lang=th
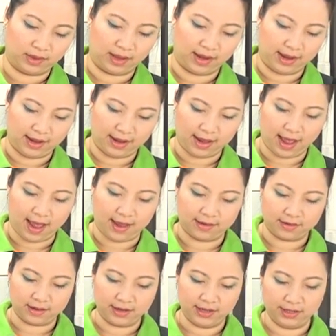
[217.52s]
โอเคค่ะ
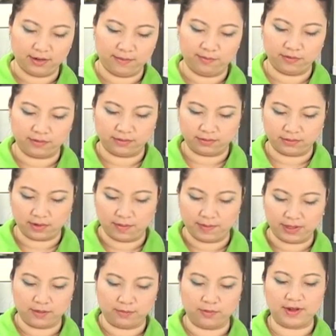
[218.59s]
ตอนนี้ส่วนส่วน
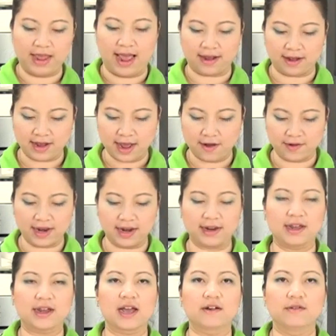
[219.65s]
ผสมทุกอย่างก็เข้ากัน
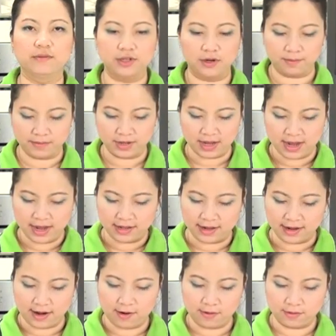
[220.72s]
แล้วนะคะคุณผู้ชม
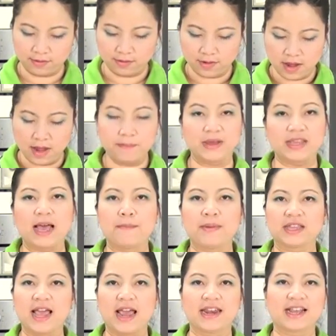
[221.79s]
เดี๋ยวเราไป
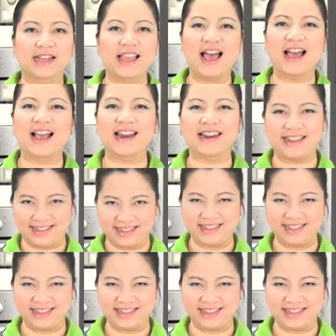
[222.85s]
ทำผัดไทยในกระทะกัน